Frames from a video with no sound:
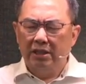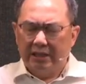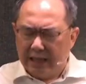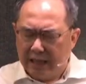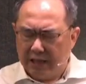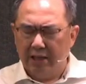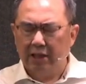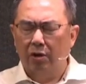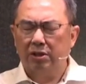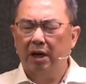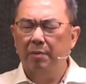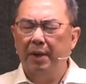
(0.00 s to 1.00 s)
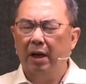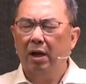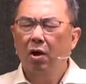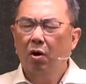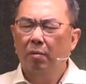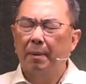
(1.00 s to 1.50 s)
说我们已经得得
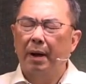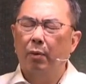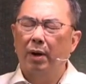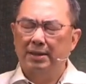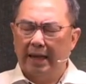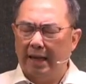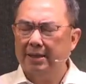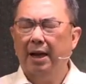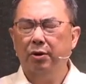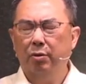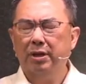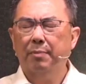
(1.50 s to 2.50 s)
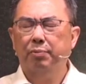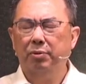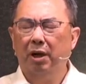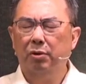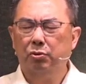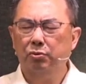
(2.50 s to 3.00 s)
着生命，我们盼望常
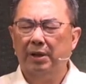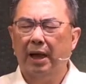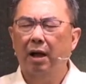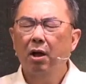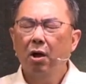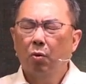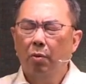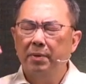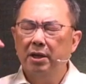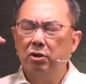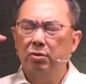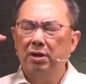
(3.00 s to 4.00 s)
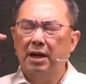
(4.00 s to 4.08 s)
常留在葡萄树上。